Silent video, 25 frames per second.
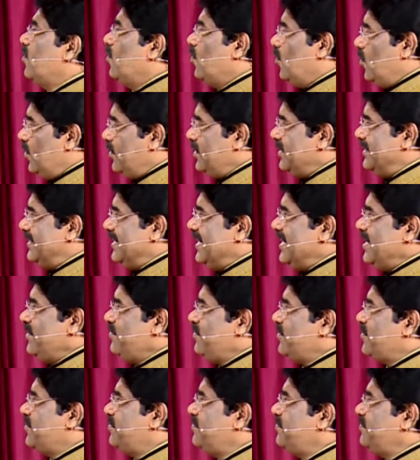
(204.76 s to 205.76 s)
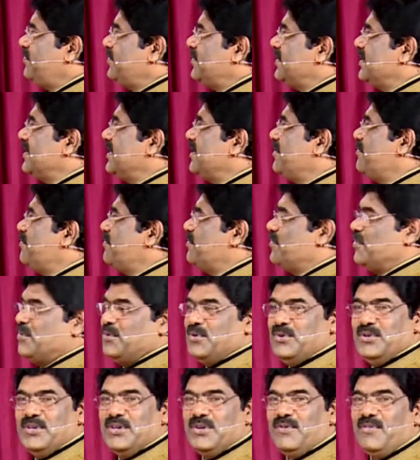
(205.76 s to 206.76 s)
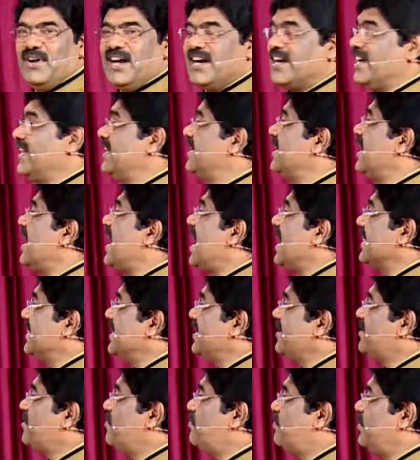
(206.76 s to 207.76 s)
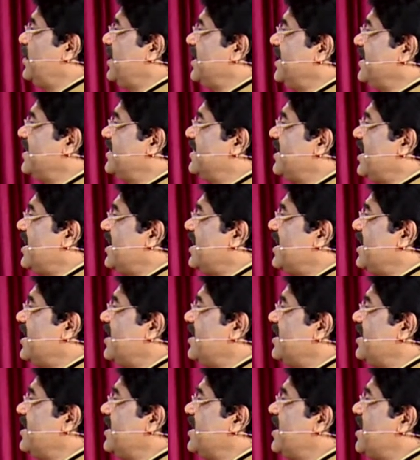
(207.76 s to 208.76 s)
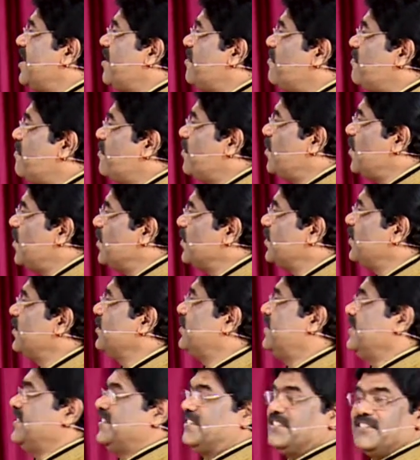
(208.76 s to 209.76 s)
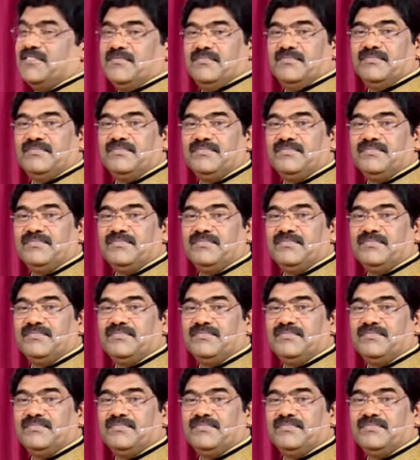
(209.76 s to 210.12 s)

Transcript: ஒரு தெய்வம் மூன்று வகை அதற்கு பேர் தான் மோனோதிசம்